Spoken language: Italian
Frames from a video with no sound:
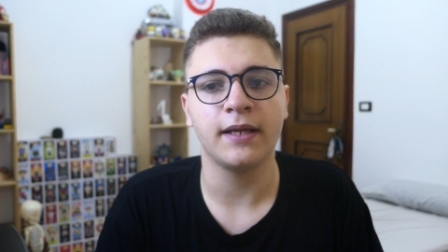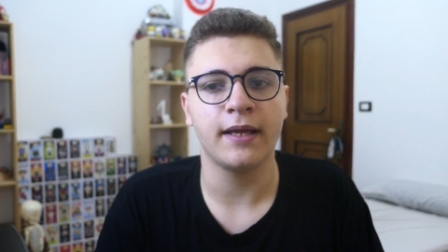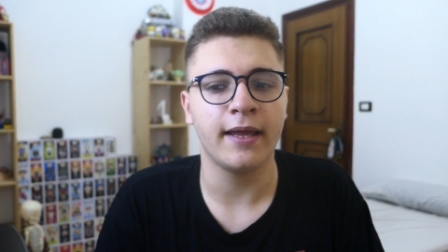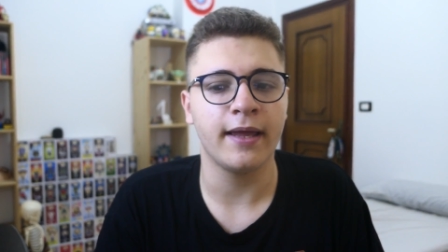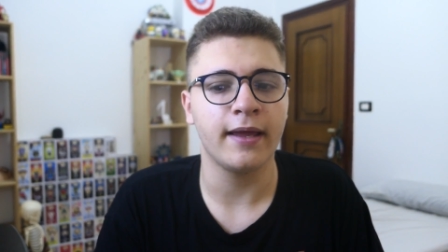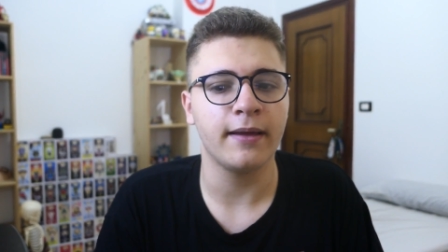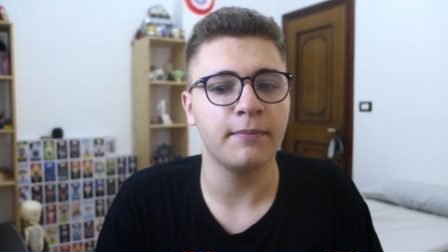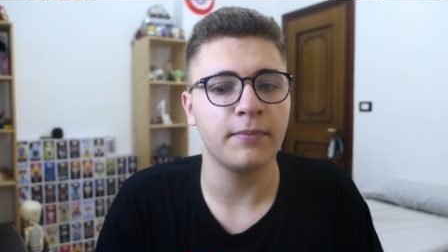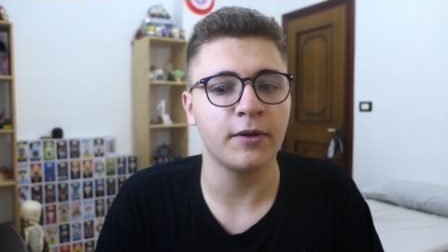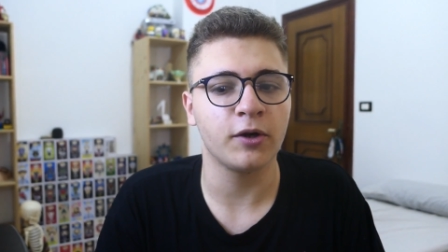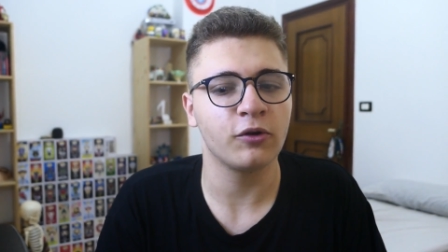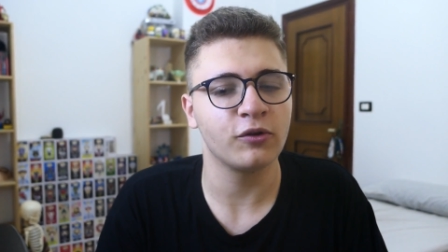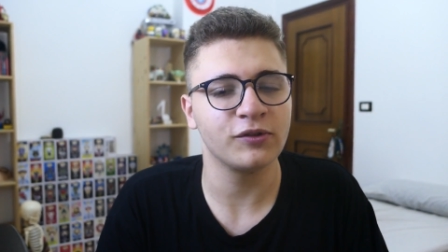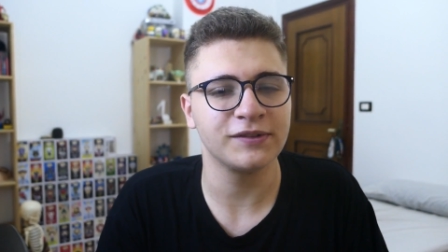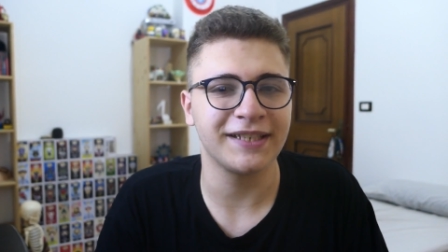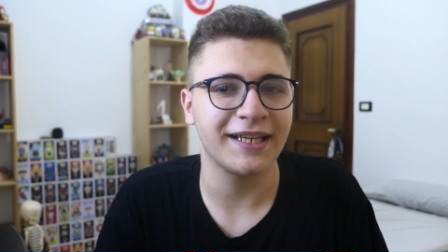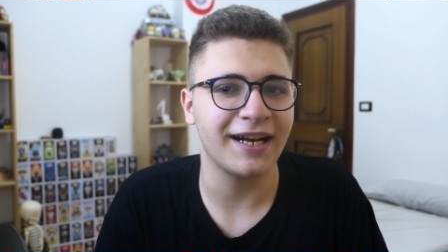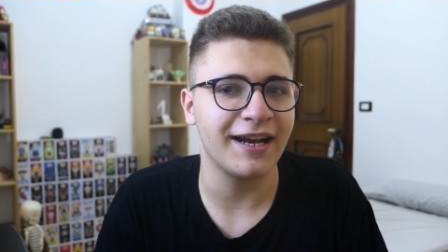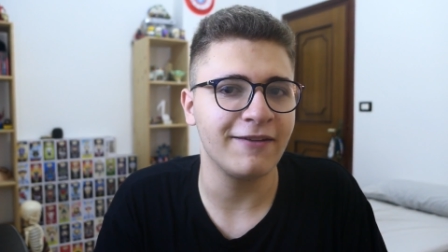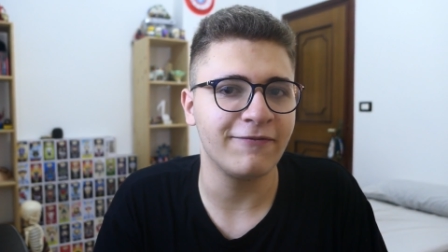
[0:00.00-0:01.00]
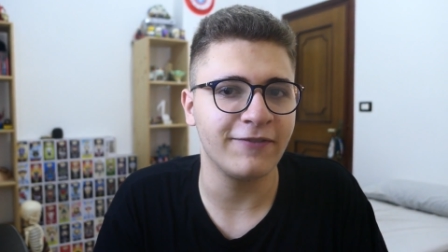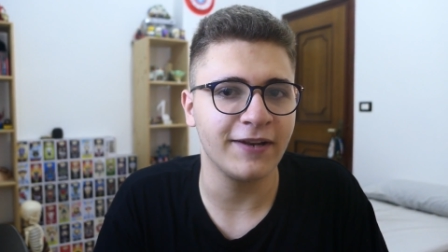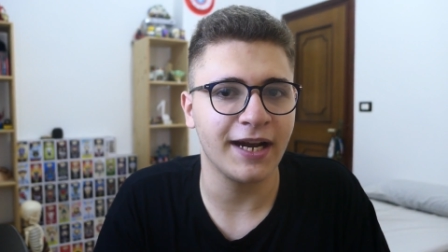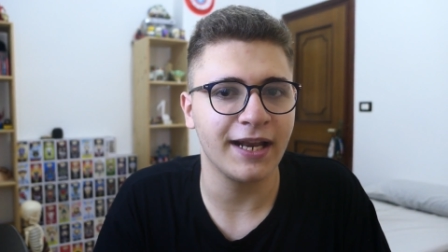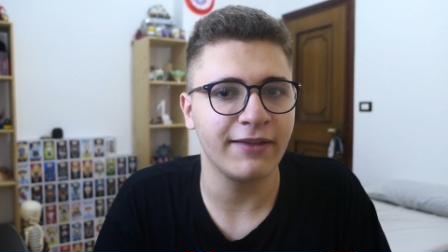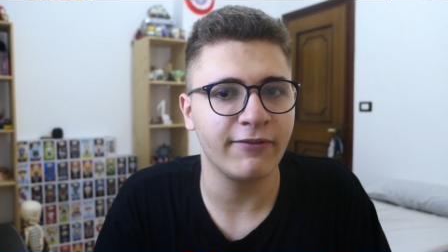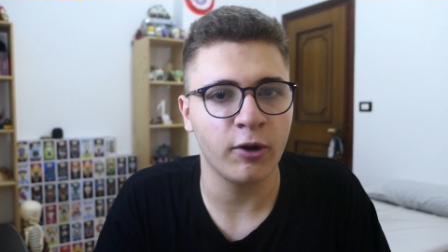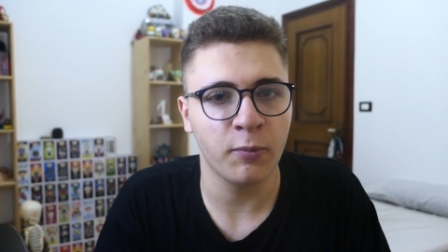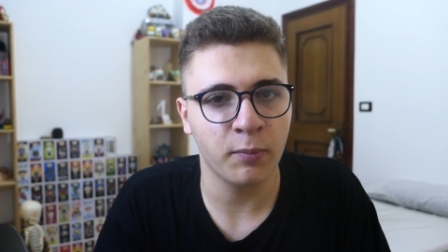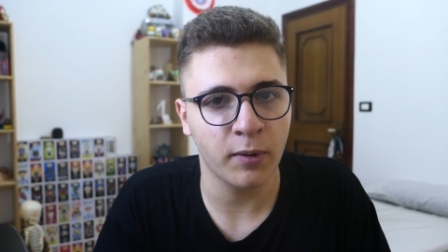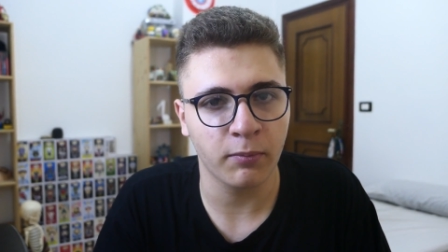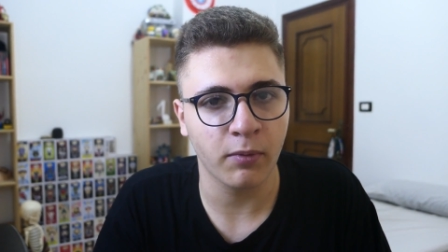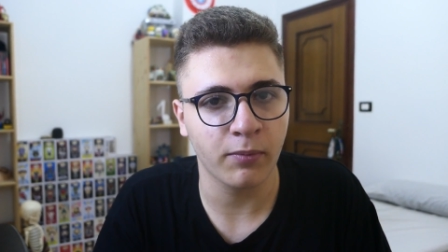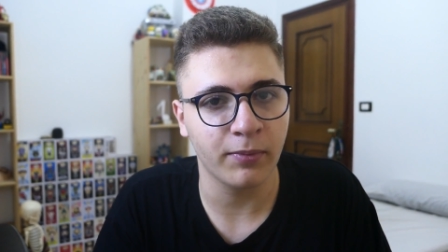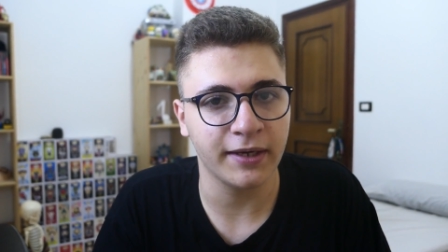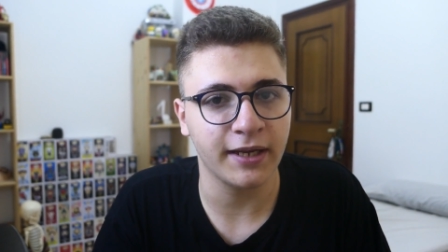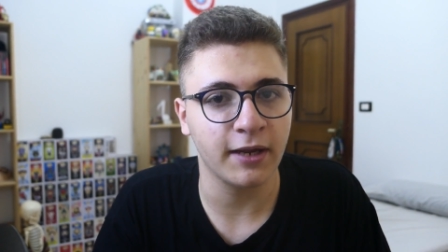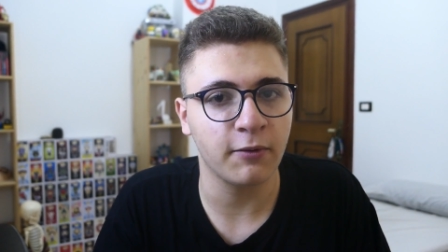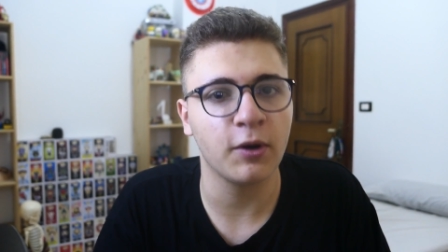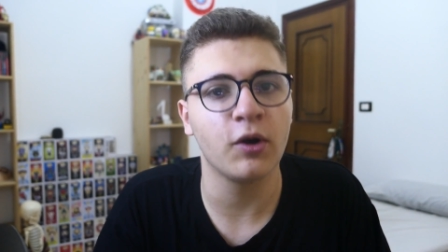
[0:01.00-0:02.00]
eh, però non sarà il finale vero e proprio
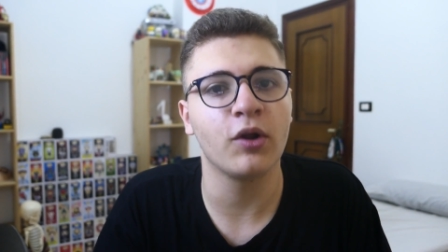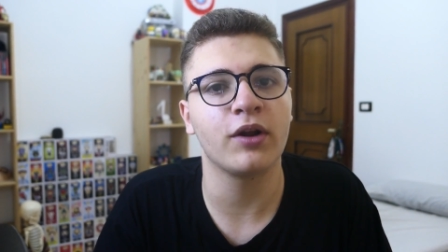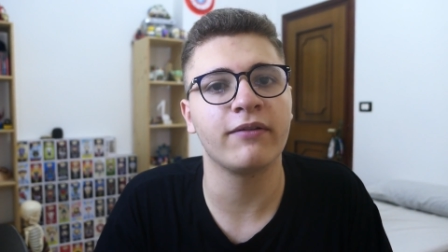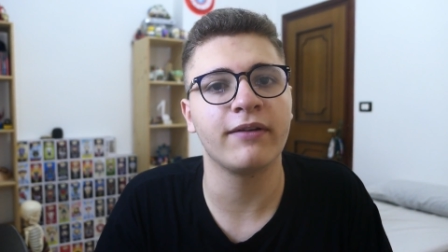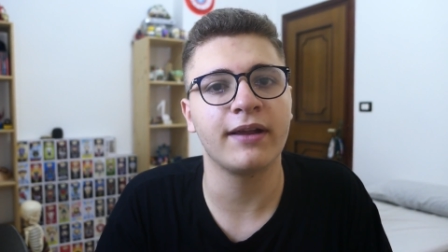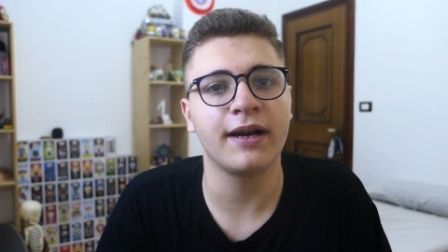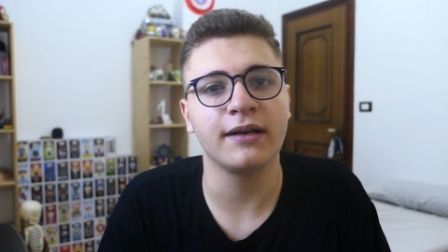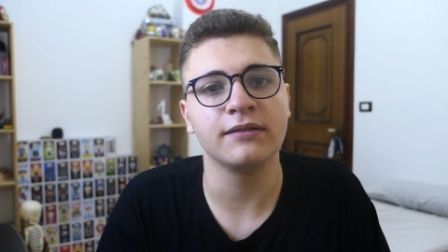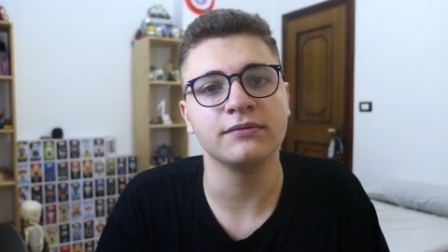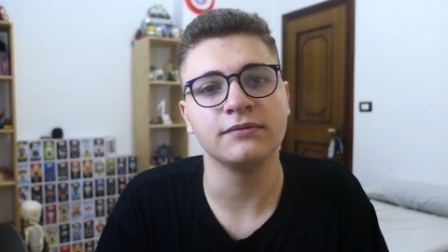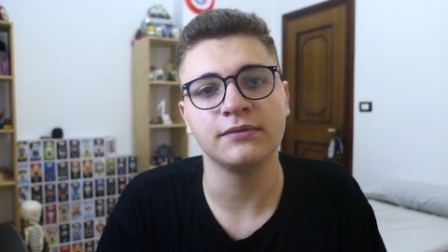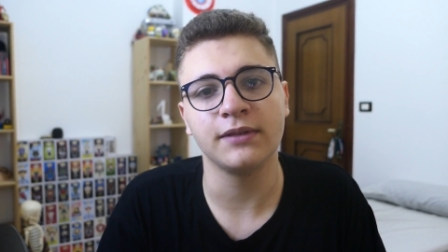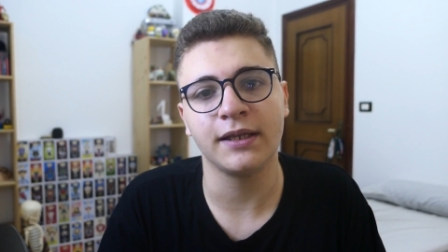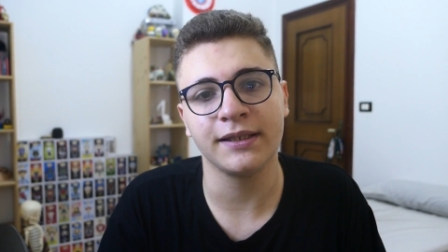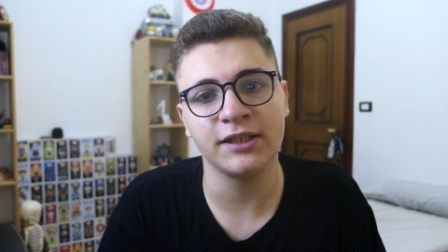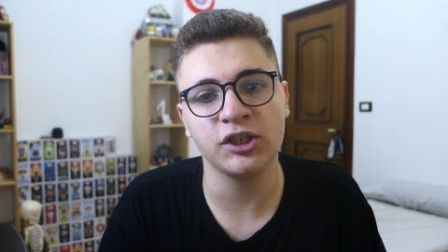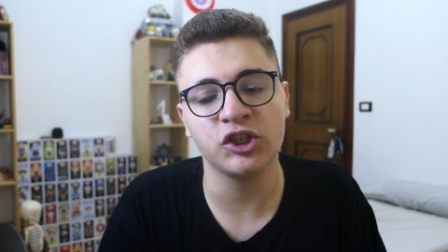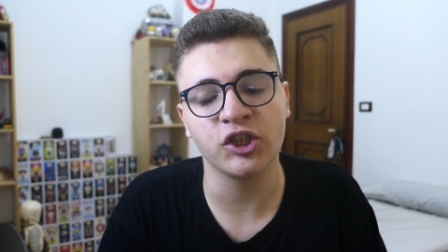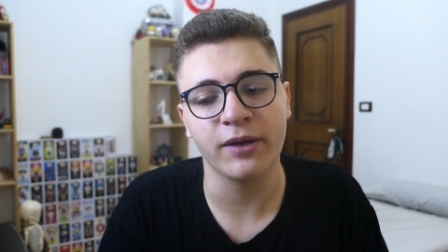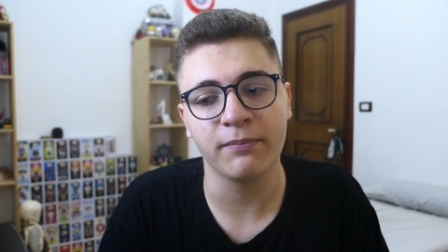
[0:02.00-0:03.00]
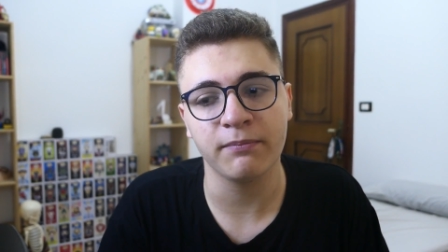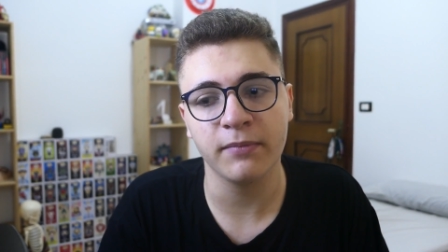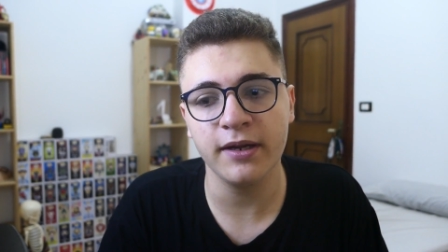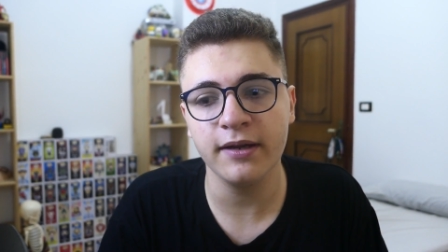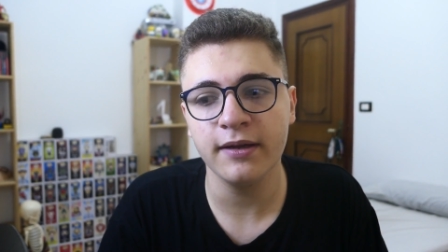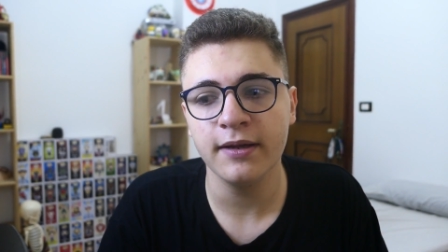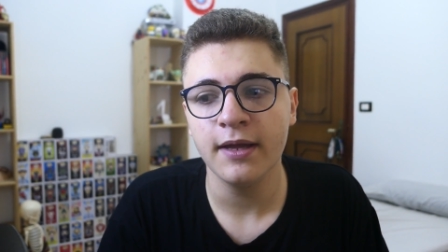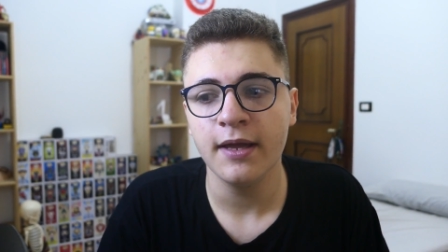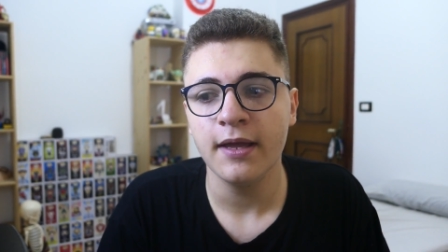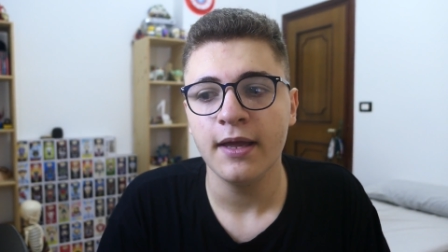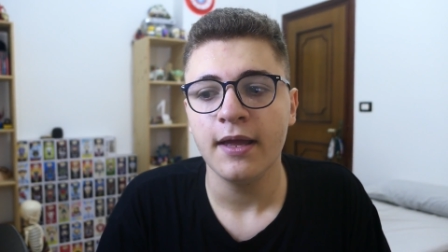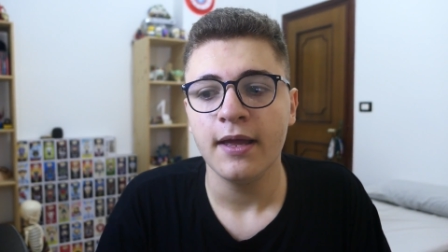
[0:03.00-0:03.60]
perché quello arriverà a dicembre.